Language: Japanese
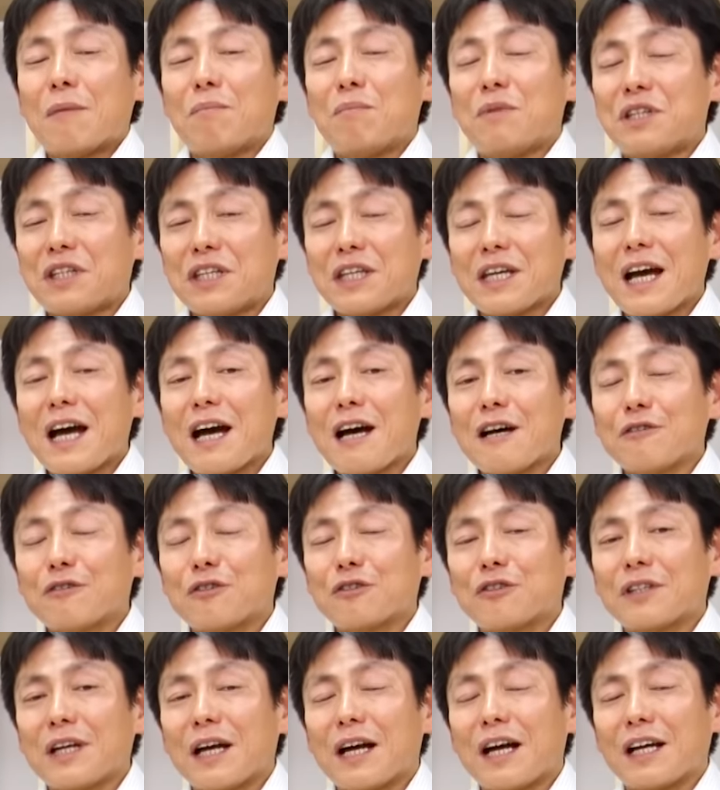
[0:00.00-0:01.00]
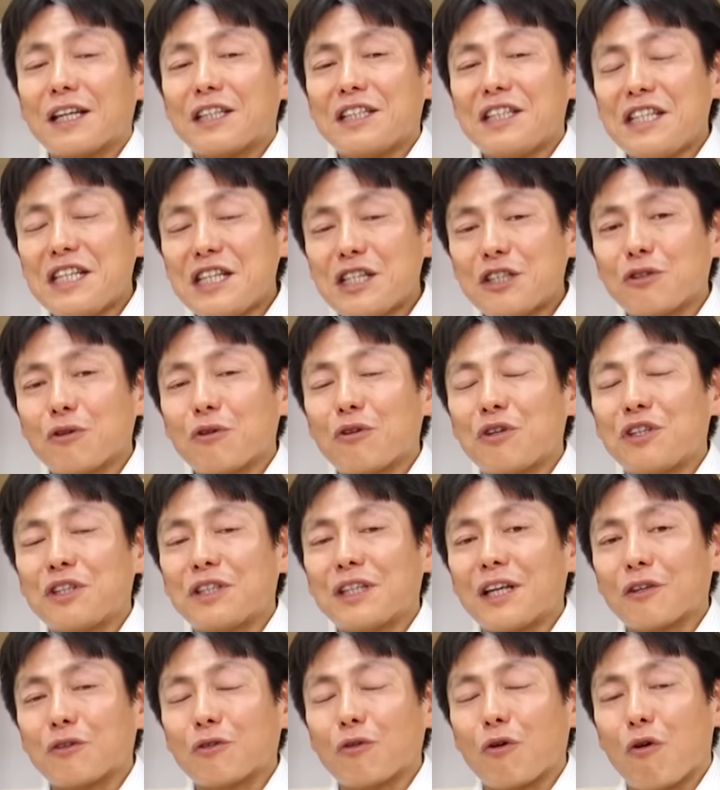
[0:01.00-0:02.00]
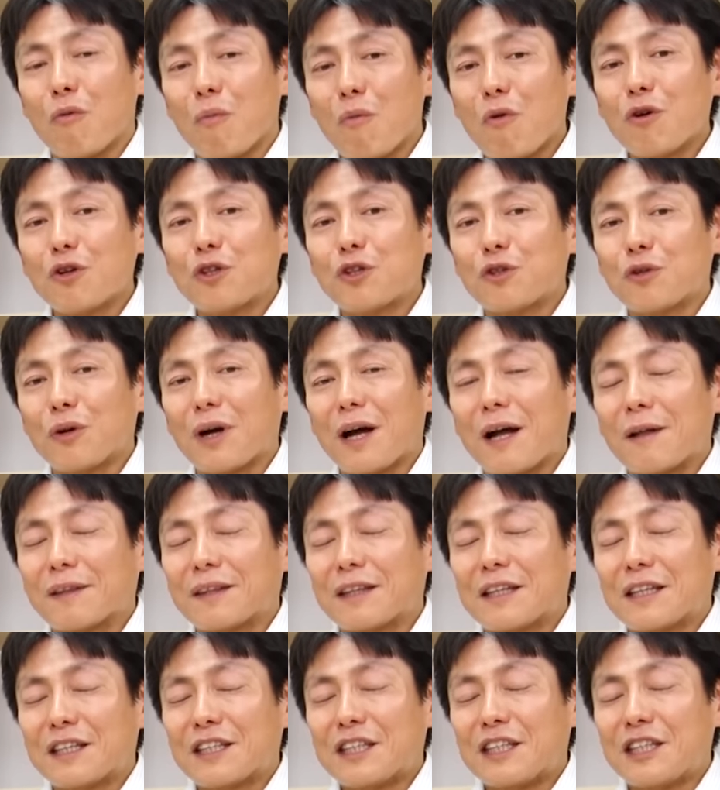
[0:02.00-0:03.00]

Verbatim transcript: ミキハウスがいい商品だと思う人が